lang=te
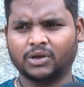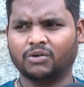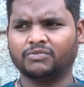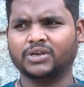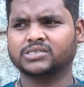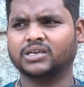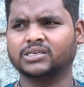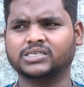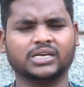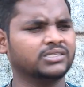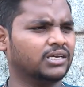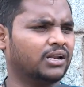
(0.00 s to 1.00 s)
ఆబ్వియస్లీ
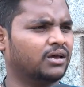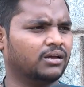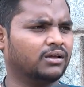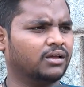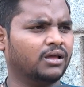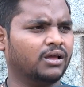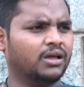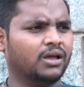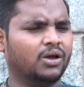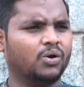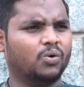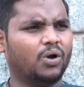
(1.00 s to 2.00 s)
జనసేన
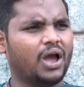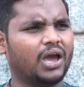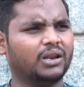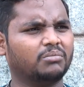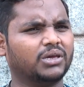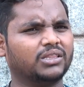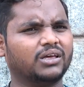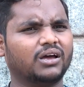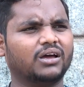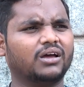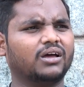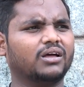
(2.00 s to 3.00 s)
ఆయన మీద
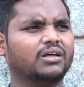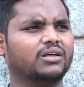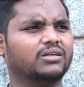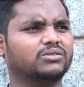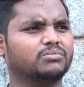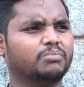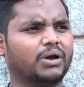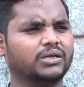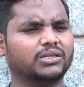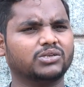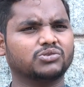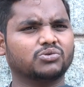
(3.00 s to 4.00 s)
పగ
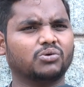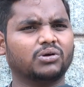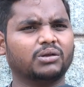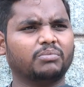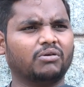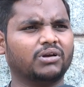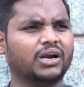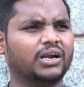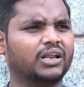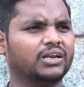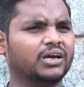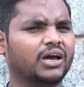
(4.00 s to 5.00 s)
తీర్చుకొని పవన్
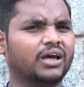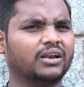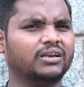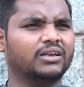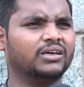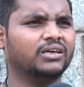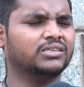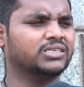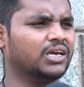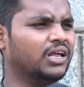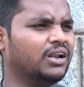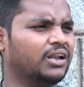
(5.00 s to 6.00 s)
కళ్యాణ్ గారిని
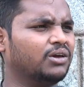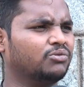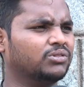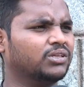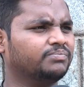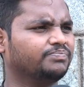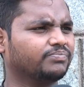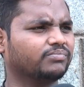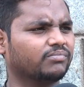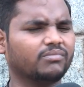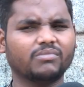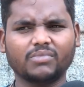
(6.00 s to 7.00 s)
చేయాలని ఏముంది
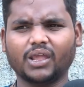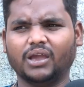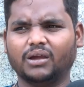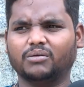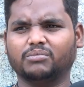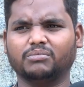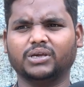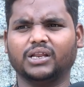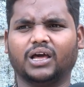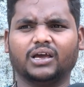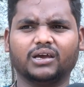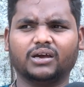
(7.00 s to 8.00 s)

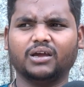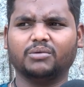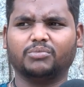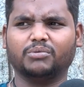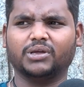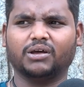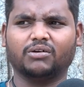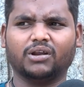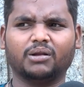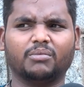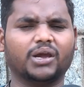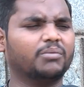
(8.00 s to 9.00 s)
మీలాగా ఇప్పుడు మీరు
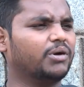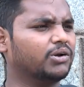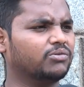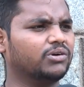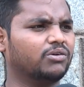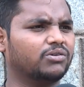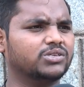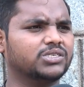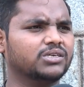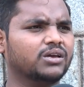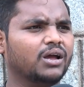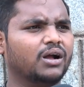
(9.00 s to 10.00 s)
ఎవరైనా మైక్ పట్టుకుంటే
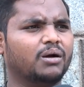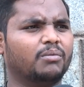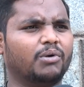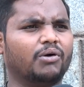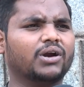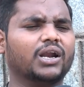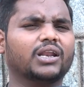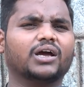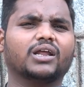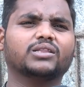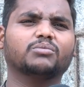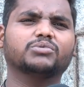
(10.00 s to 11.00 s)
వచ్చి పవన్ కళ్యాణ్
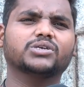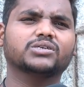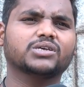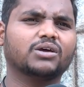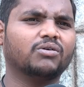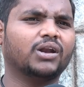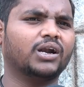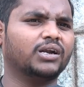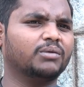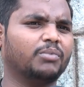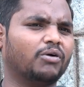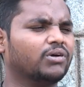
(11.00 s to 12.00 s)
గారు తప్పు చేశారు అని
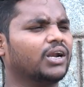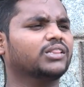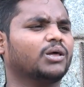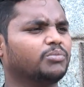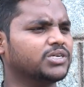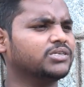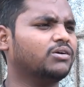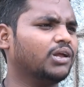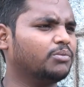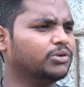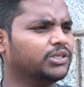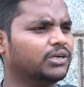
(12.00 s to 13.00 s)
అంటే పవన్ కళ్యాణ్ తప్పు చేసినాడు
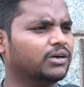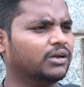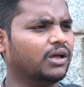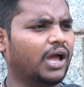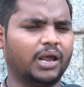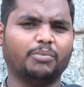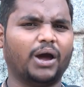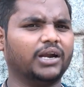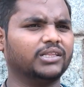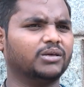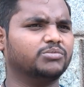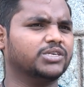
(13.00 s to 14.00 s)
అయిపోతాడా ఆయన
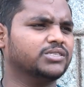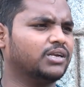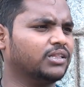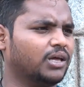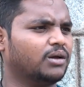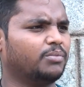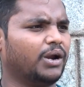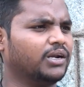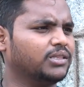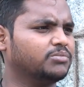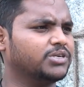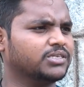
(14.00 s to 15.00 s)
పార్టీ తప్పు చేసిందంటే
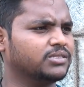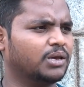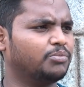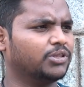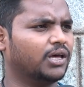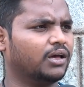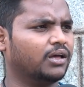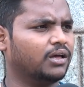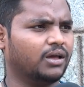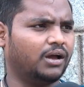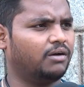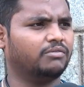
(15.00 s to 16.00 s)
పార్టీ తప్పు చేసింది అయిపోద్దా
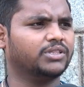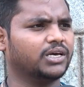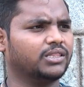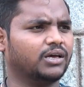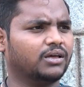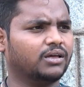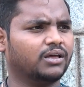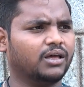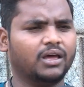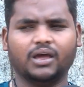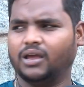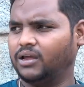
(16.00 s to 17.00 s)
అవ్వదు కదా
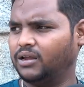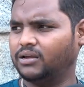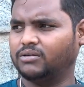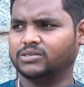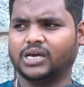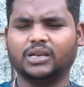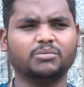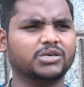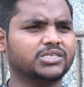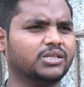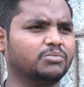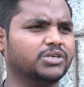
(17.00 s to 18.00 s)
జానీ
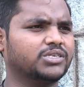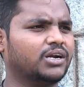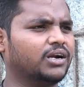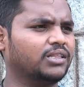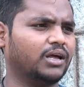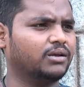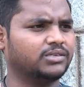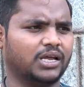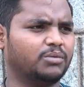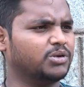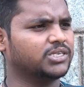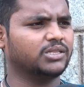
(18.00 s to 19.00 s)
మాస్టర్ తప్పు చేశాడంటే
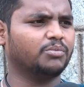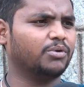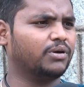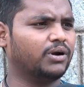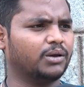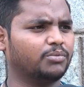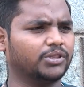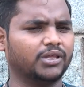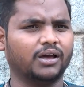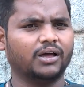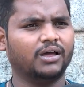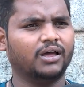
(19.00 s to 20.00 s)
జానీ మాస్టర్ తప్పేనంటే అయిపోద్దా